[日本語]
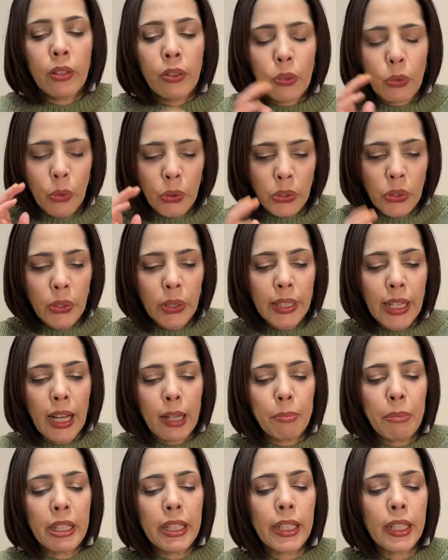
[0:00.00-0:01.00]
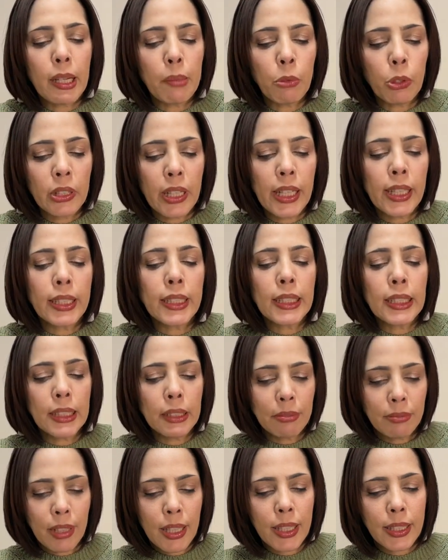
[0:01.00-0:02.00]
というかアメリカも内
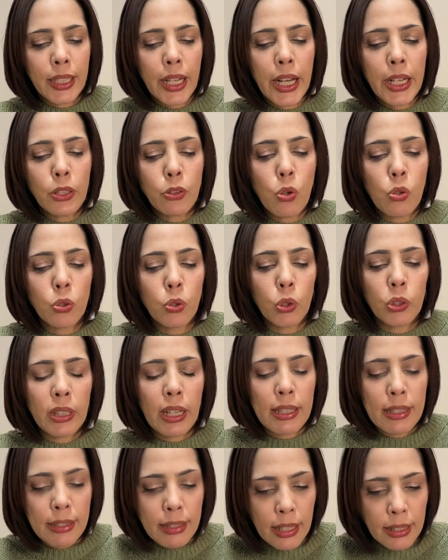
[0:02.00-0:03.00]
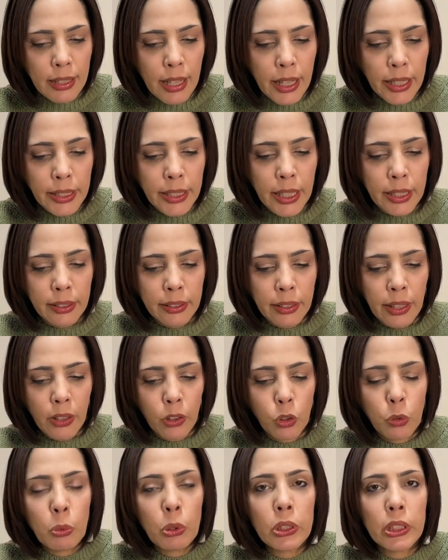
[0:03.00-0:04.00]
心は韓国を助けたいなんて
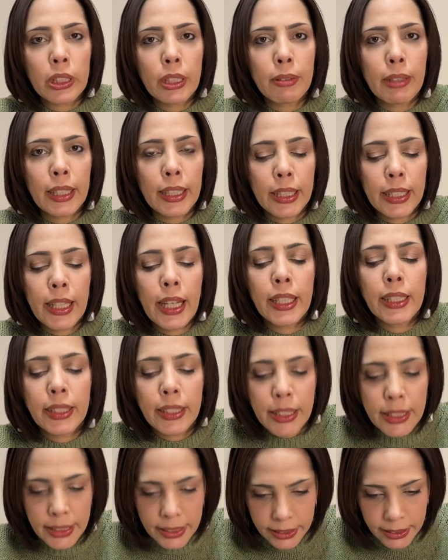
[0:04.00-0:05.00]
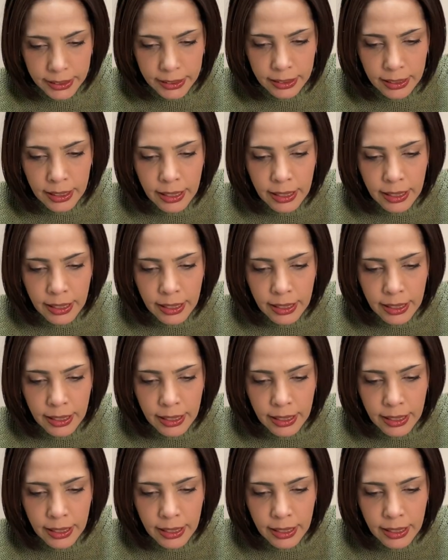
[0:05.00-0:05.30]
思ってはいないんです。